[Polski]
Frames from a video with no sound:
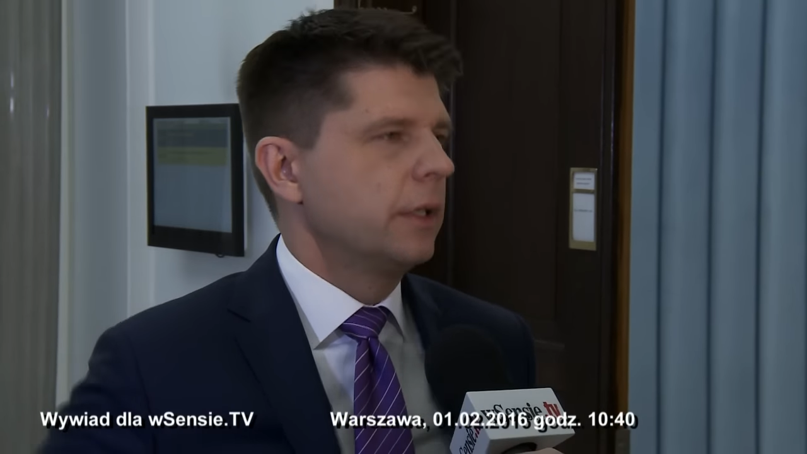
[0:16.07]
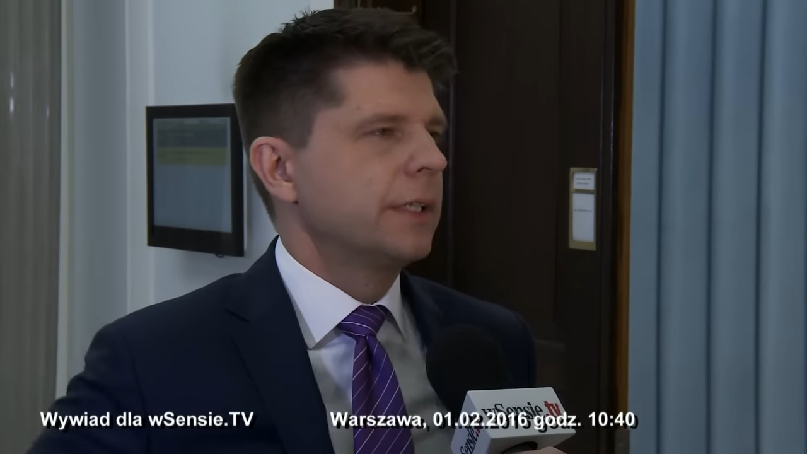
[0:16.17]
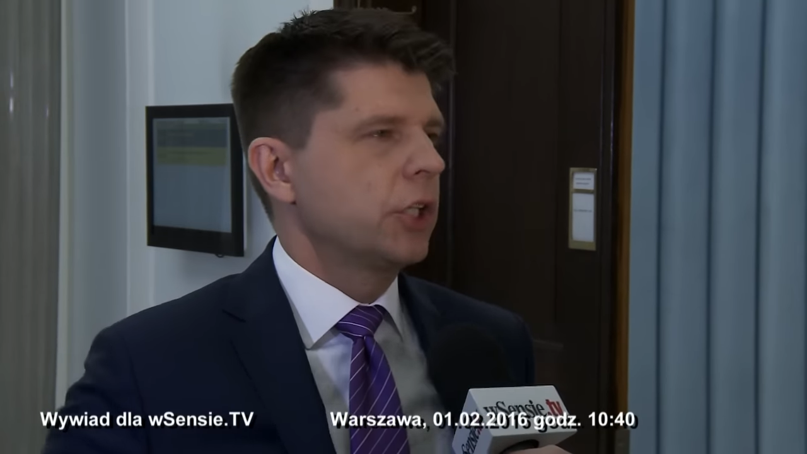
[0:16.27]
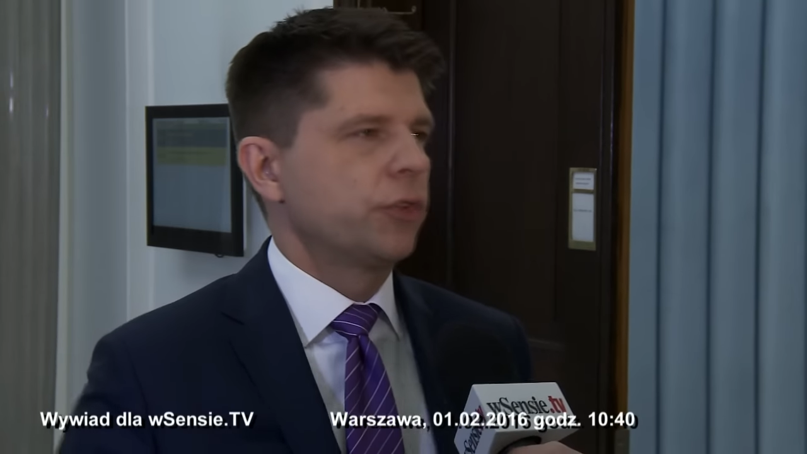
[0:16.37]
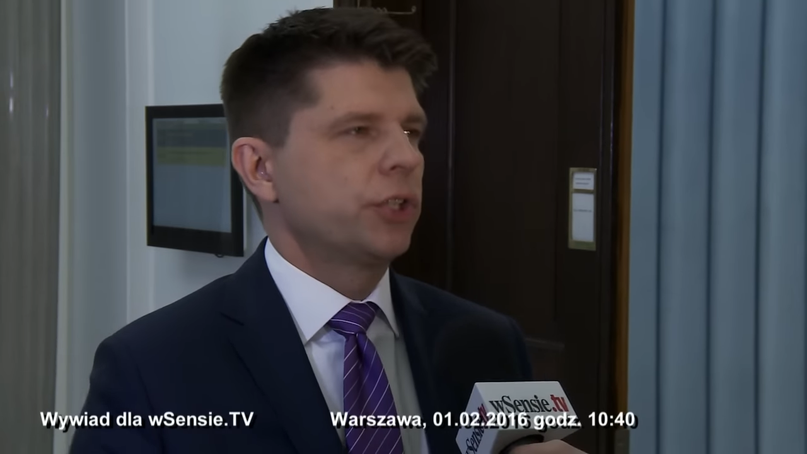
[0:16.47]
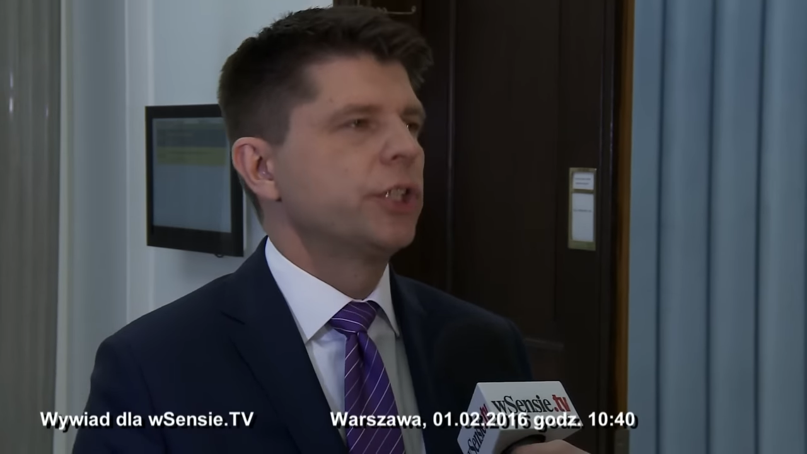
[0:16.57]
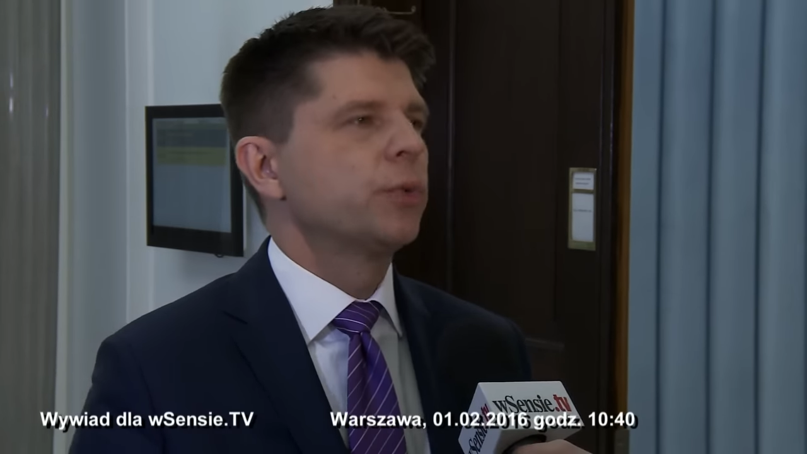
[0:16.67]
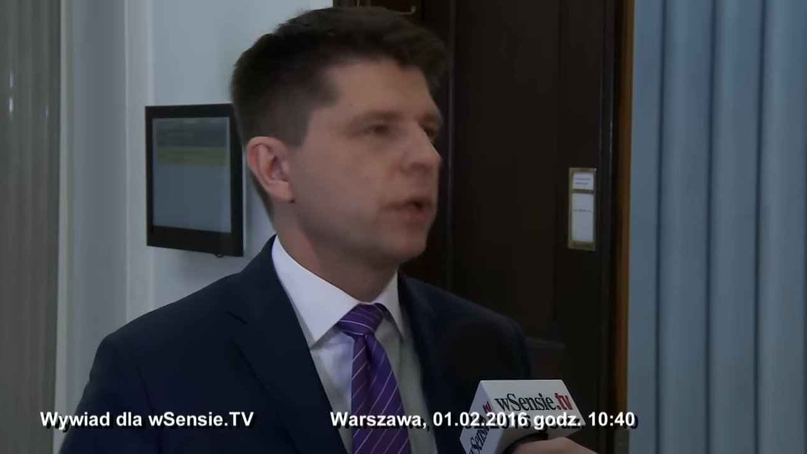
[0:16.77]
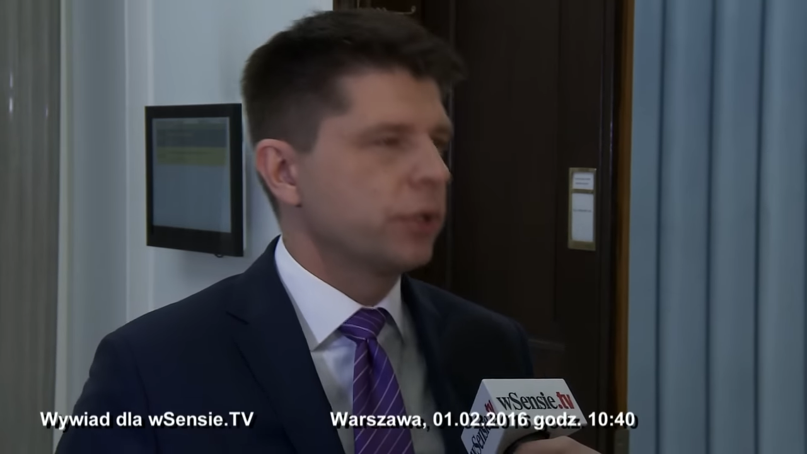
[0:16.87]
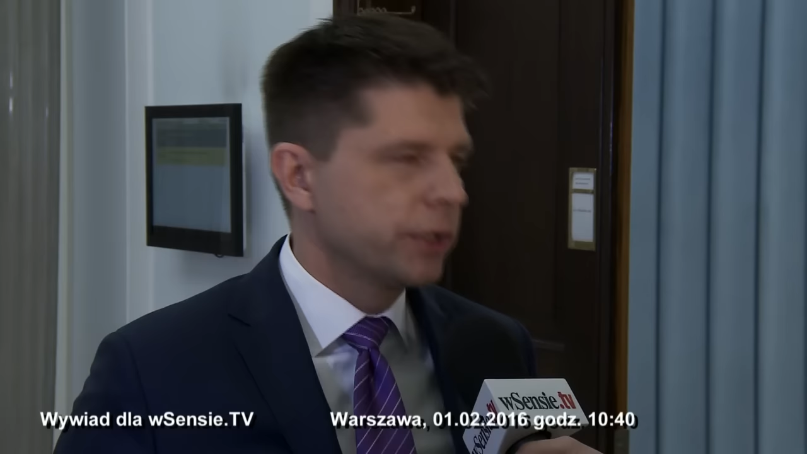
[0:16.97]
na świecie nic
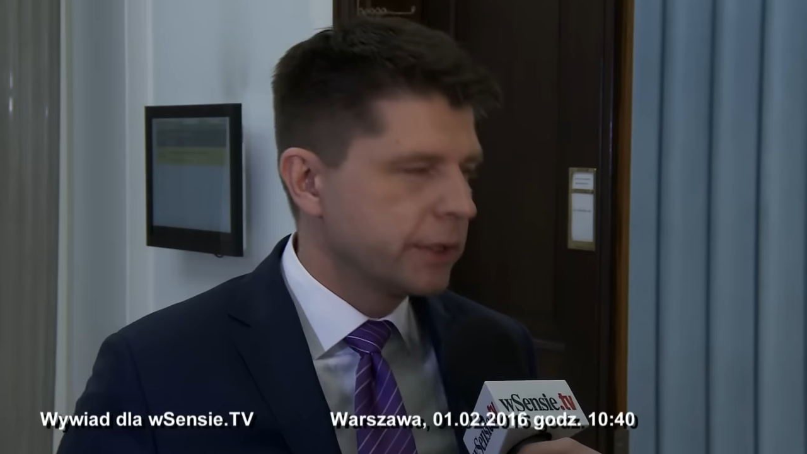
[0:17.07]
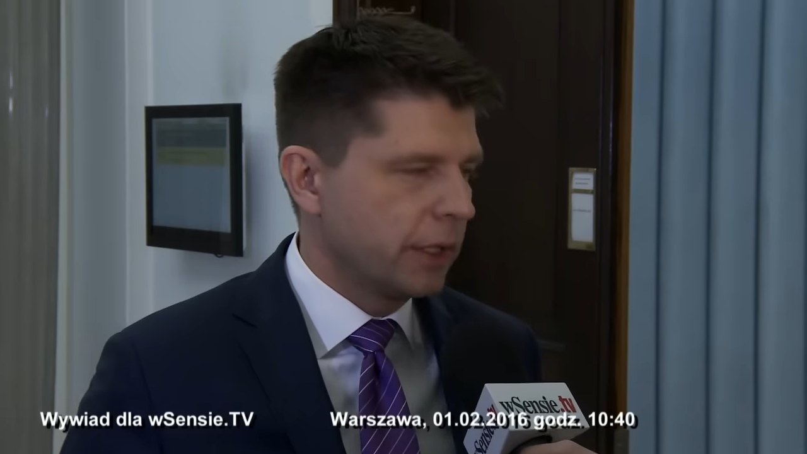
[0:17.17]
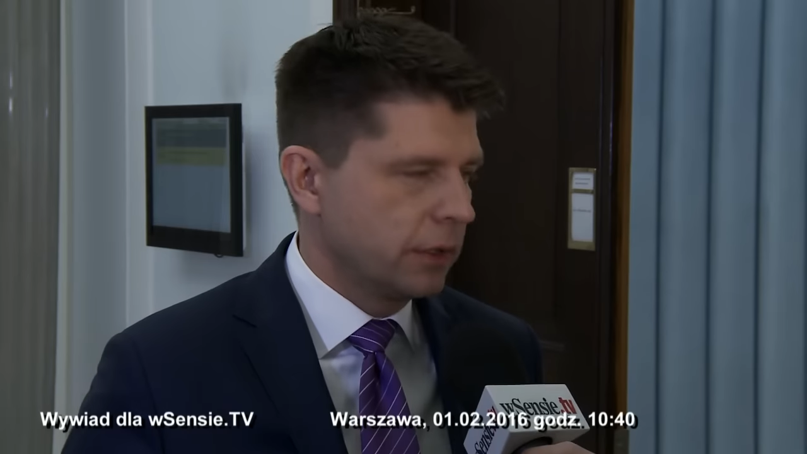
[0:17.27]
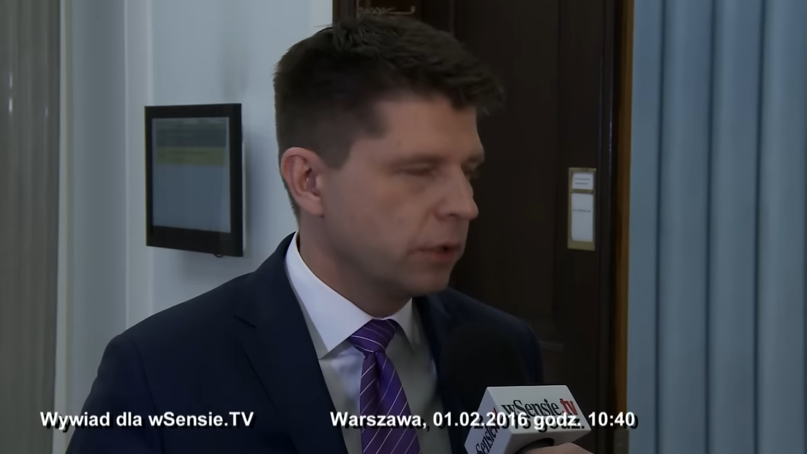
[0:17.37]
złego się nie stanie,